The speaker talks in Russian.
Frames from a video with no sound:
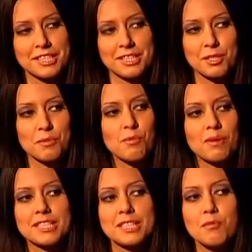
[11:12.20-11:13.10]
и этому
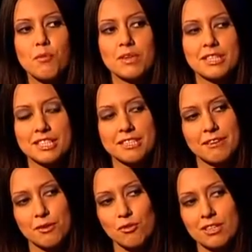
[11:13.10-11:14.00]
Максиму бы этой
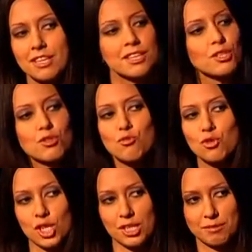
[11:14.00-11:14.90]
сковородкой так
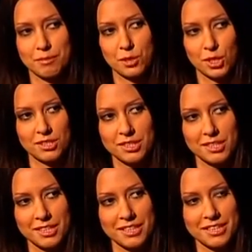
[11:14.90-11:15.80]
настучала вообще.
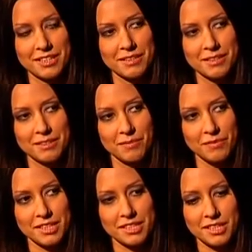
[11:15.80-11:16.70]
Почему?
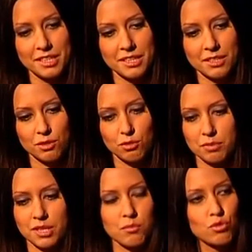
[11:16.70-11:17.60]
Ну,
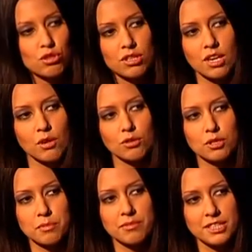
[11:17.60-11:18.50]
потому что это
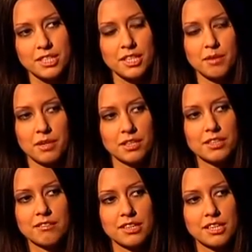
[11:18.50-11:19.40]
какое-то поведение,
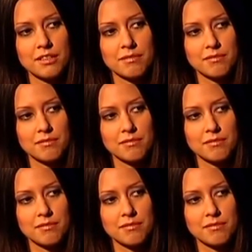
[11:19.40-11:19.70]
мягко говоря,